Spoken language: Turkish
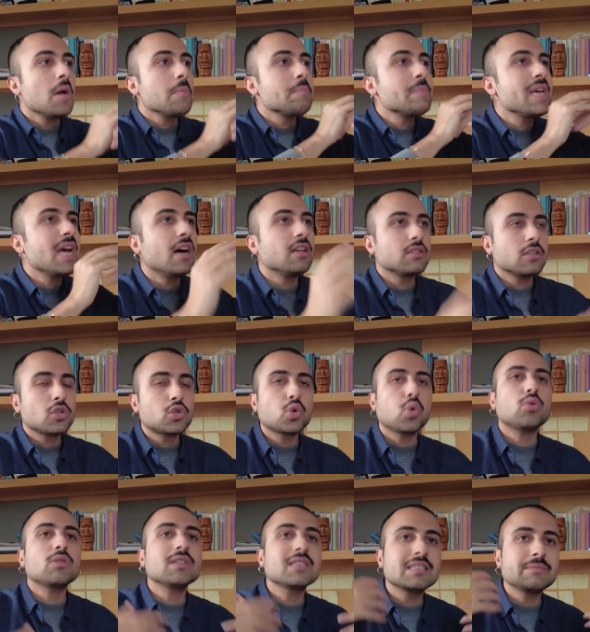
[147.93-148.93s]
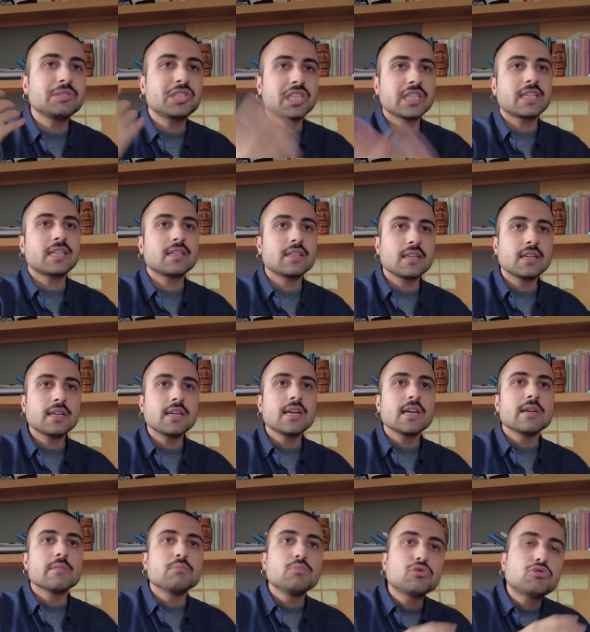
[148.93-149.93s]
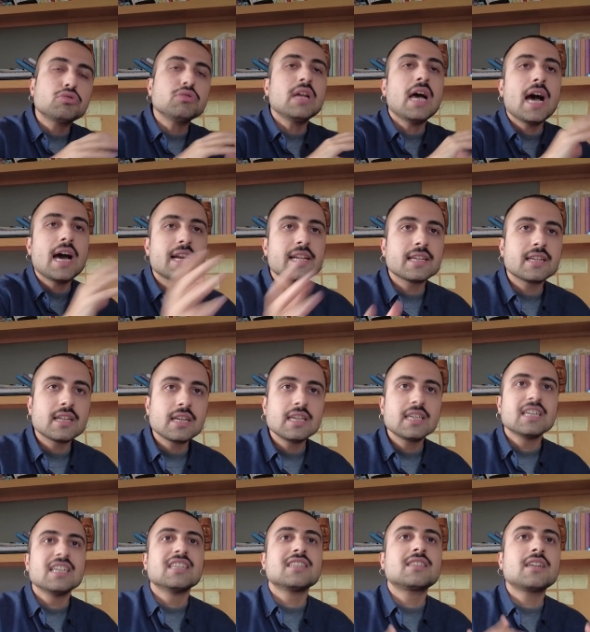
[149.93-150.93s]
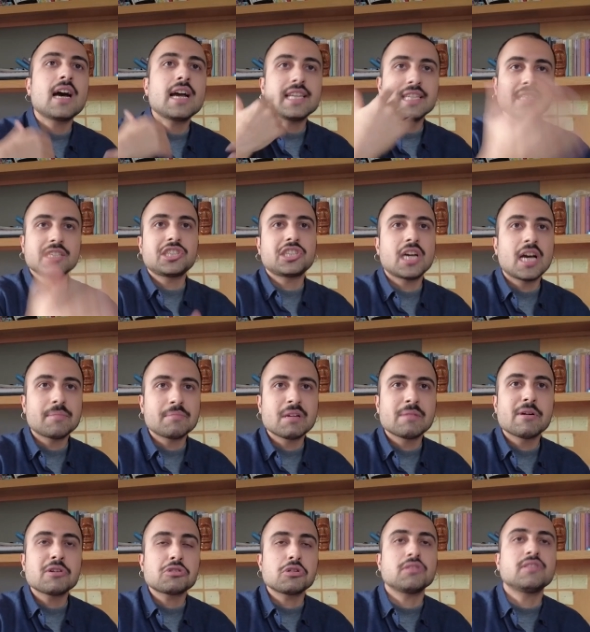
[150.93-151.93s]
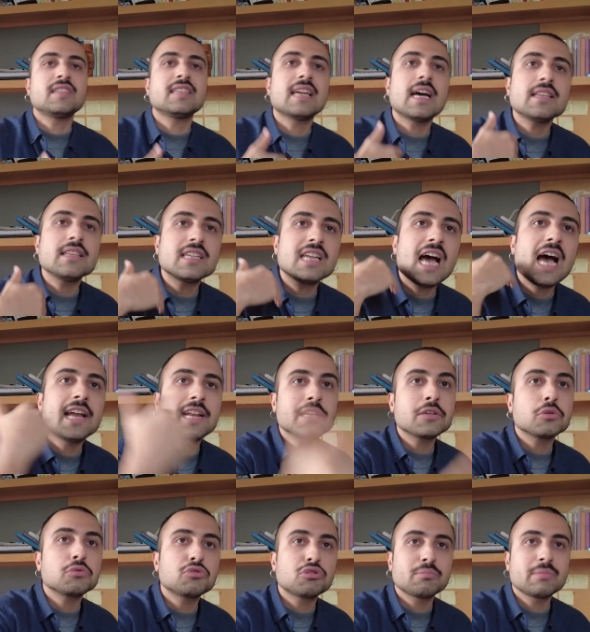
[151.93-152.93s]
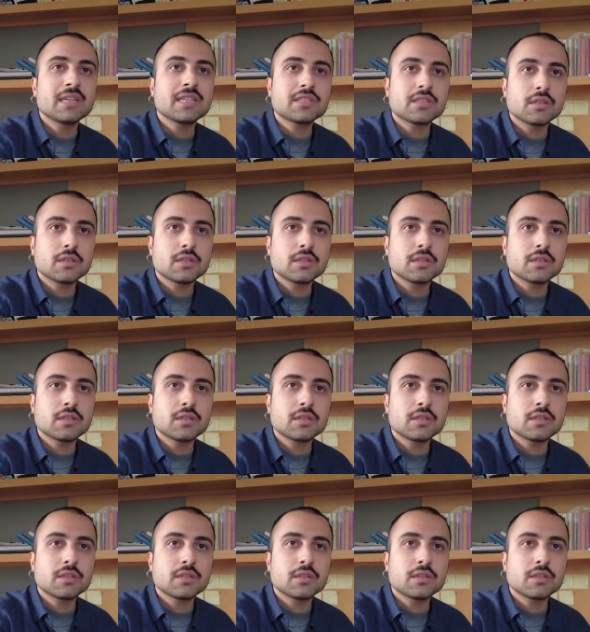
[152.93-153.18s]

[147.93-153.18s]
bir anda çok hızlı bir şekilde bütün her yere ray inşa etmeye başlıyor. Trenleri her yere götürmeye